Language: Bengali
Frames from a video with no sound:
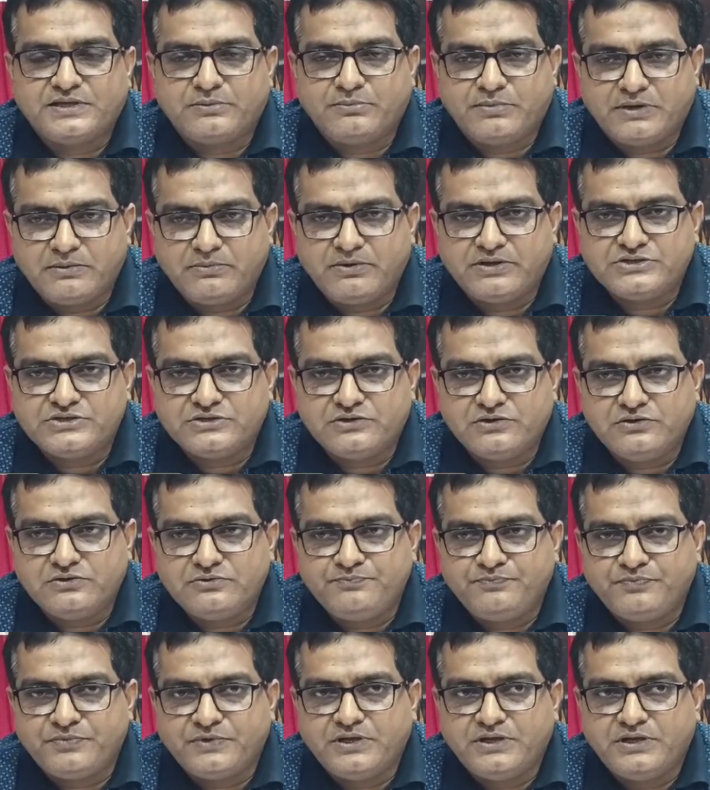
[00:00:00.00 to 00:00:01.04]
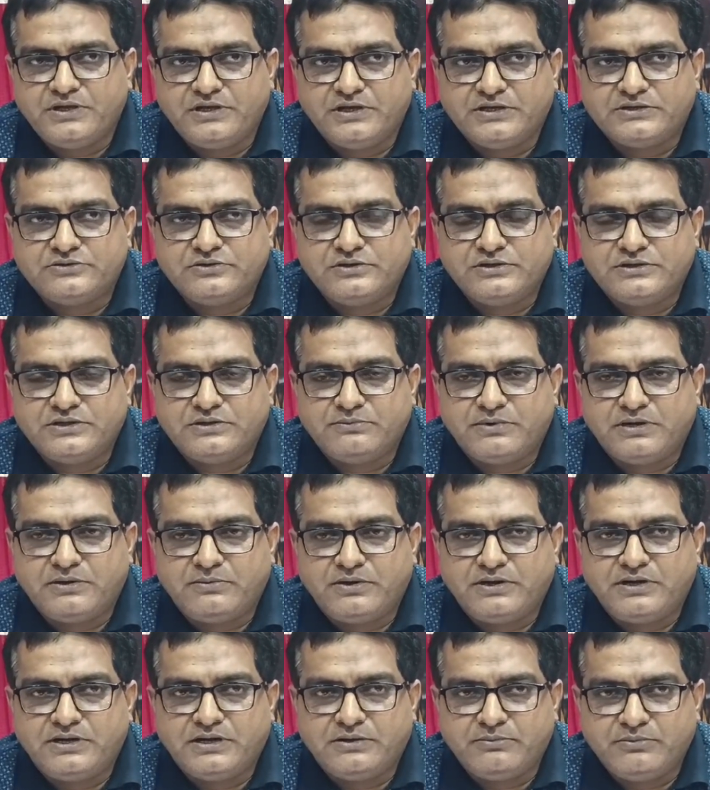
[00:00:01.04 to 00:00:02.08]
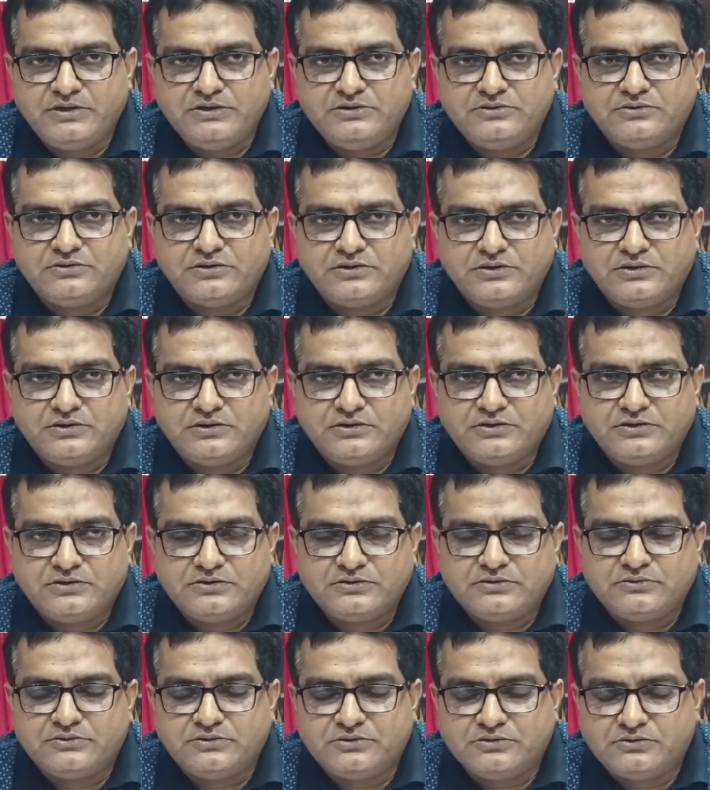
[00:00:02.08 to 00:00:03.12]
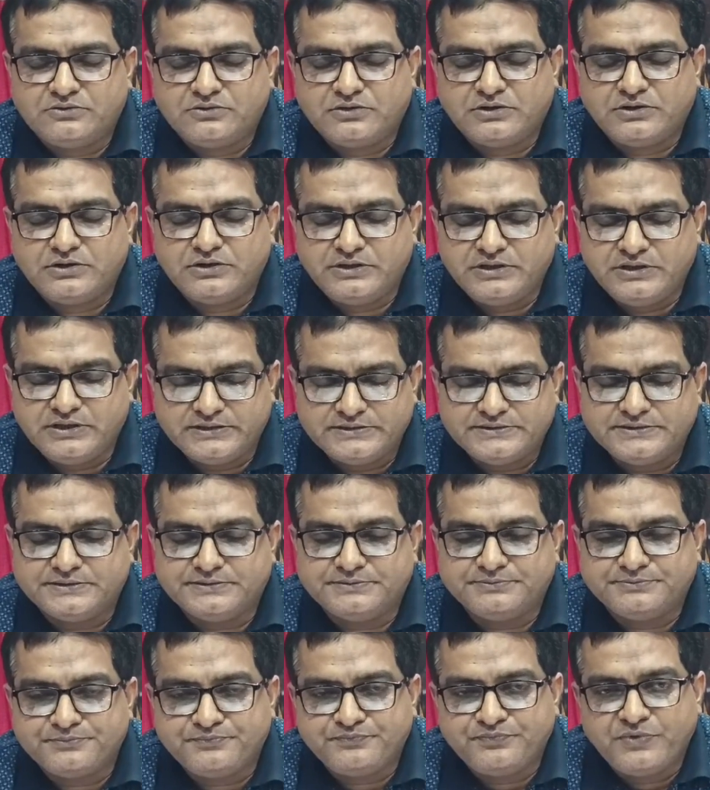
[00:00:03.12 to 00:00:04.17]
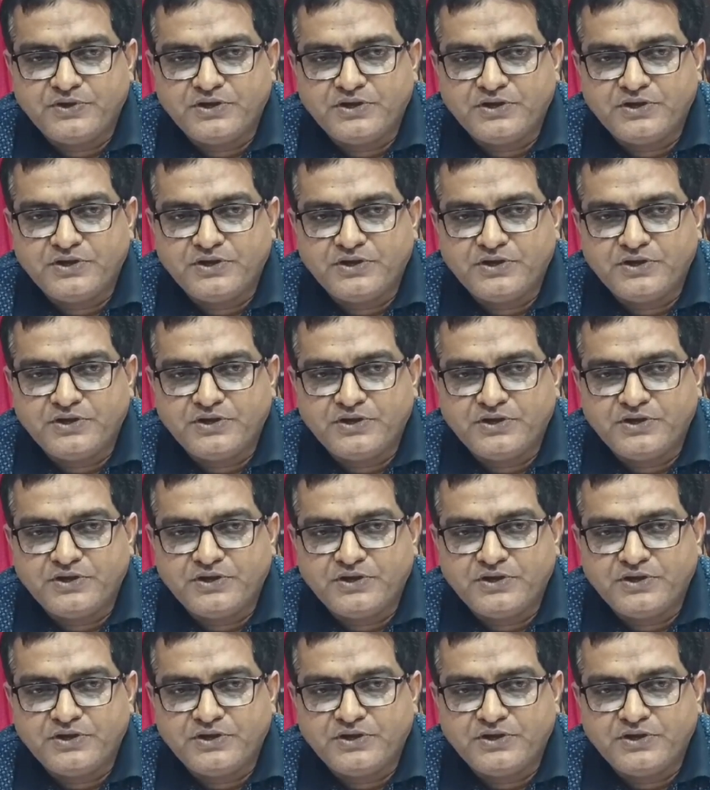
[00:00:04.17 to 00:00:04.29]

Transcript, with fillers: তার বাবা ছিল অ্যাকচুয়ালি তার বাবার নামেই দোকান দোকানটি আছে